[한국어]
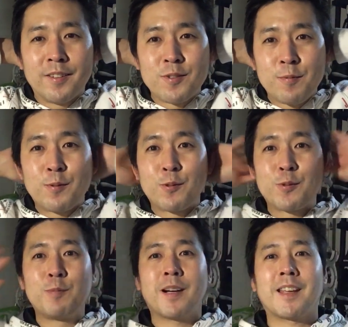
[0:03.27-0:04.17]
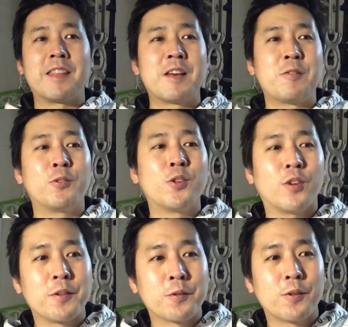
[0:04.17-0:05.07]
정말 웃음밖에 안 나오는
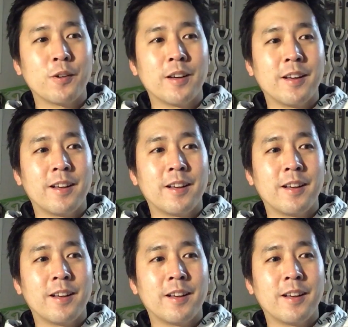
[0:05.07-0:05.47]
영화였고